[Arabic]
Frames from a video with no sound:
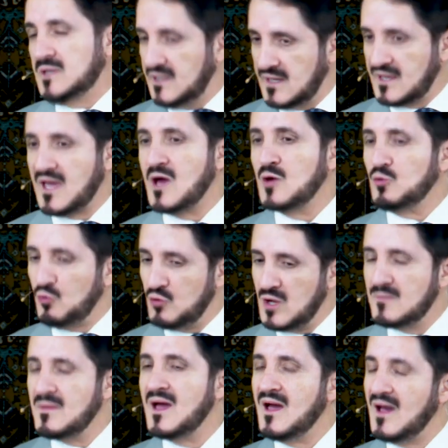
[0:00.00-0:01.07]
حين كانوا
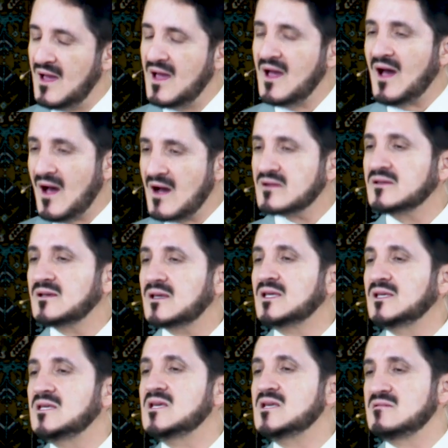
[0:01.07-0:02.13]
علماء
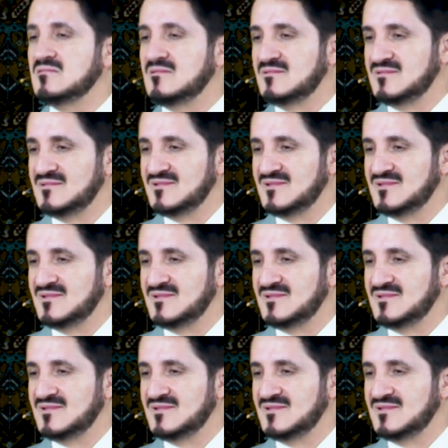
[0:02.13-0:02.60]
حقيقيين